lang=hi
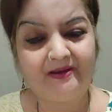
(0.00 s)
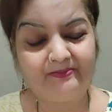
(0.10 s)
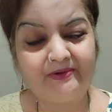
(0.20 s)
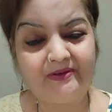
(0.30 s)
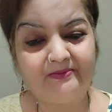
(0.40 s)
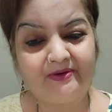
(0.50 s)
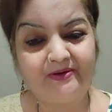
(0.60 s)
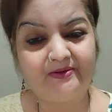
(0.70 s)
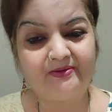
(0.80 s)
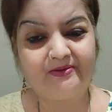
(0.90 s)
अपने
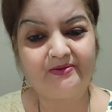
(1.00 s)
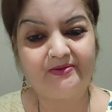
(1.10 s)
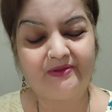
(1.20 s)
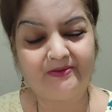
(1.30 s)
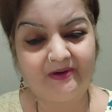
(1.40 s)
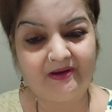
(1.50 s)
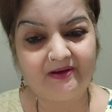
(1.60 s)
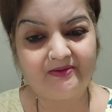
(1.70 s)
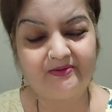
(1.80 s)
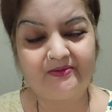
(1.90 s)
मन को
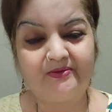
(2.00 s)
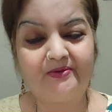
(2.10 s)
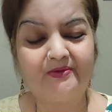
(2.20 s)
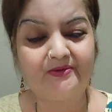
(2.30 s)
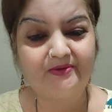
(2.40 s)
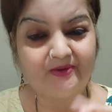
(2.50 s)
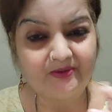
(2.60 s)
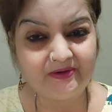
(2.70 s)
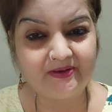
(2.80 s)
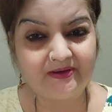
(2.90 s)
दिमाग को
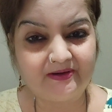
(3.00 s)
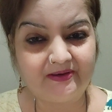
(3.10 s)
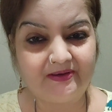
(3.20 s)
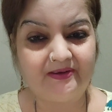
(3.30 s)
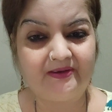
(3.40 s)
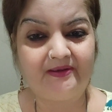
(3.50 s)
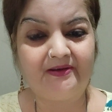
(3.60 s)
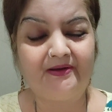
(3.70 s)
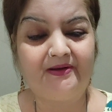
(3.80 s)
खोल के रखिए